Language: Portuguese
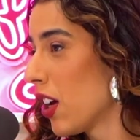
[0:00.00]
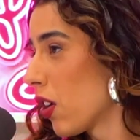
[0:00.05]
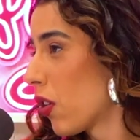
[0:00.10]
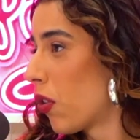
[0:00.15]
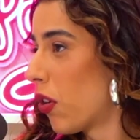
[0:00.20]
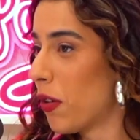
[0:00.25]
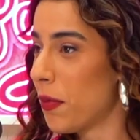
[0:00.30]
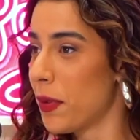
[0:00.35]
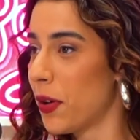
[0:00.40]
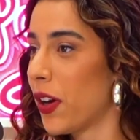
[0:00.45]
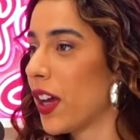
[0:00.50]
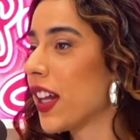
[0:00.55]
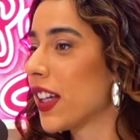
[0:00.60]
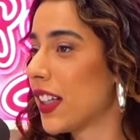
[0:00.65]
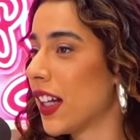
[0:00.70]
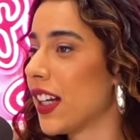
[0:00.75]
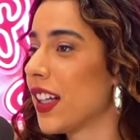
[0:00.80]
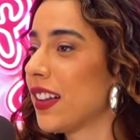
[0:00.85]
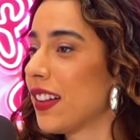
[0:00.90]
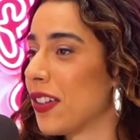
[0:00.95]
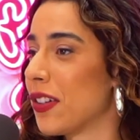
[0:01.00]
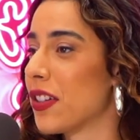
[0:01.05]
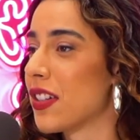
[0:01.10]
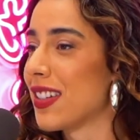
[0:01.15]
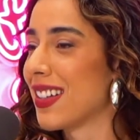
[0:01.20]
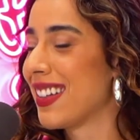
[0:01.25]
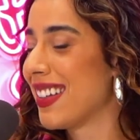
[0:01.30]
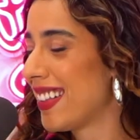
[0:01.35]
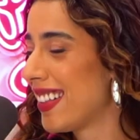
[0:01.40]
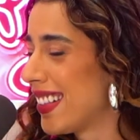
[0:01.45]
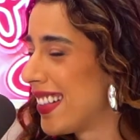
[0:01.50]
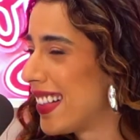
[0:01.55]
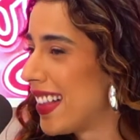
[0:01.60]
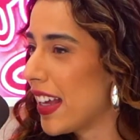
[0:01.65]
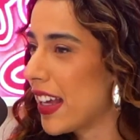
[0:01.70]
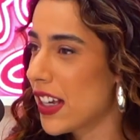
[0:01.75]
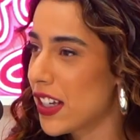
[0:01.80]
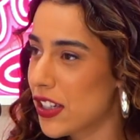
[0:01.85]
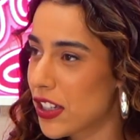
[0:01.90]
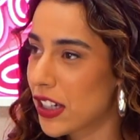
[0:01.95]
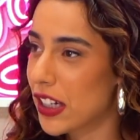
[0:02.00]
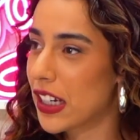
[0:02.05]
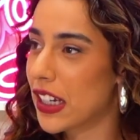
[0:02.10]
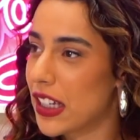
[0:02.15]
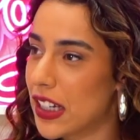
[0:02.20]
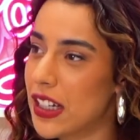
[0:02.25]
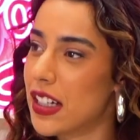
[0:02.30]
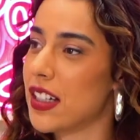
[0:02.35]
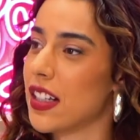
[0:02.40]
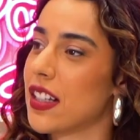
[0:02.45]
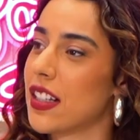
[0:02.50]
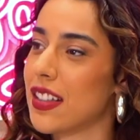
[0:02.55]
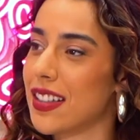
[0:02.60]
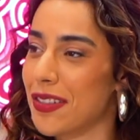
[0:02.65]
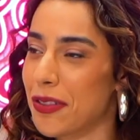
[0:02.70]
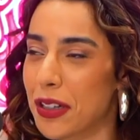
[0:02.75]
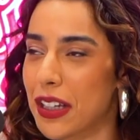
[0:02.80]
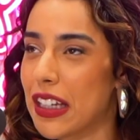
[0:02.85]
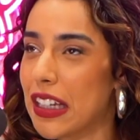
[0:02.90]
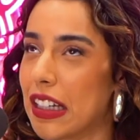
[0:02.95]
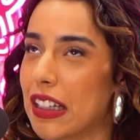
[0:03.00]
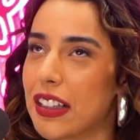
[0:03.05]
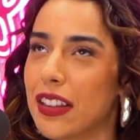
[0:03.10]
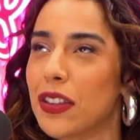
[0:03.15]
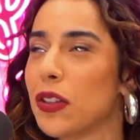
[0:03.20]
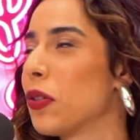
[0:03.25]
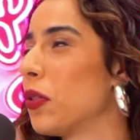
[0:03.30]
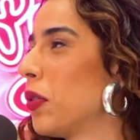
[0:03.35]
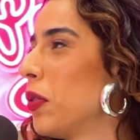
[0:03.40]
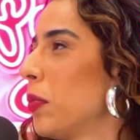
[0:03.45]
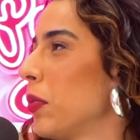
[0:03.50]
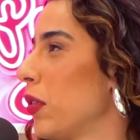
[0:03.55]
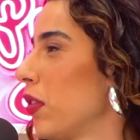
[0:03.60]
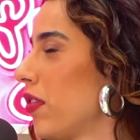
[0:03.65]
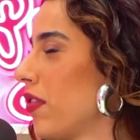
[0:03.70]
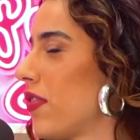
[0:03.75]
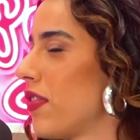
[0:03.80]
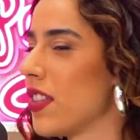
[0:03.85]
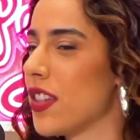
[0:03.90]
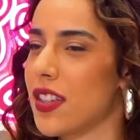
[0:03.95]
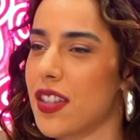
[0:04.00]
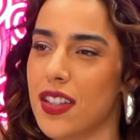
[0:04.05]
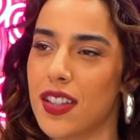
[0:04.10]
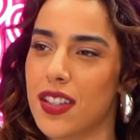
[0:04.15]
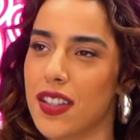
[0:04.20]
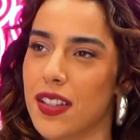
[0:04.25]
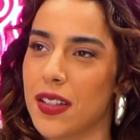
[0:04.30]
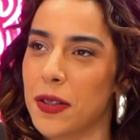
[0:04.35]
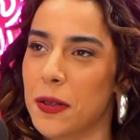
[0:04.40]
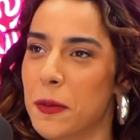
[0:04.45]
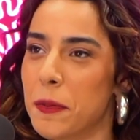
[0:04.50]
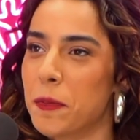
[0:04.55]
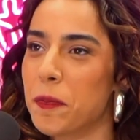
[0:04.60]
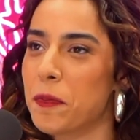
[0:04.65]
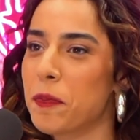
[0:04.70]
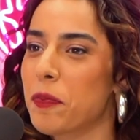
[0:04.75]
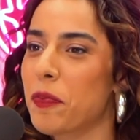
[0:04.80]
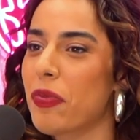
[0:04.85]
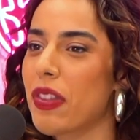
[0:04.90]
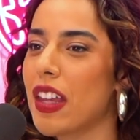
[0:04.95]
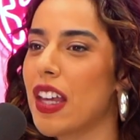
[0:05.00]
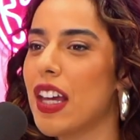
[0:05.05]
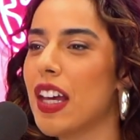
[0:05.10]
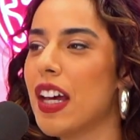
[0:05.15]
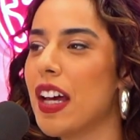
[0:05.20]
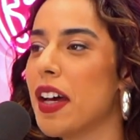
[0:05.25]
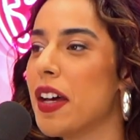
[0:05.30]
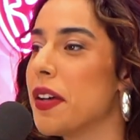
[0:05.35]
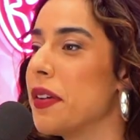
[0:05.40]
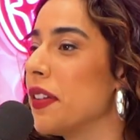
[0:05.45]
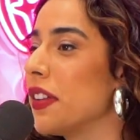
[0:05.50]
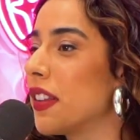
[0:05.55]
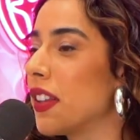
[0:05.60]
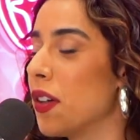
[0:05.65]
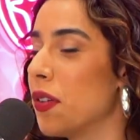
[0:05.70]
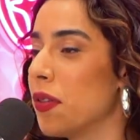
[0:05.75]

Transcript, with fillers: como eu era talentosa. E desde criança, eu queria que todo mundo visse, assim. Ah, então, você não então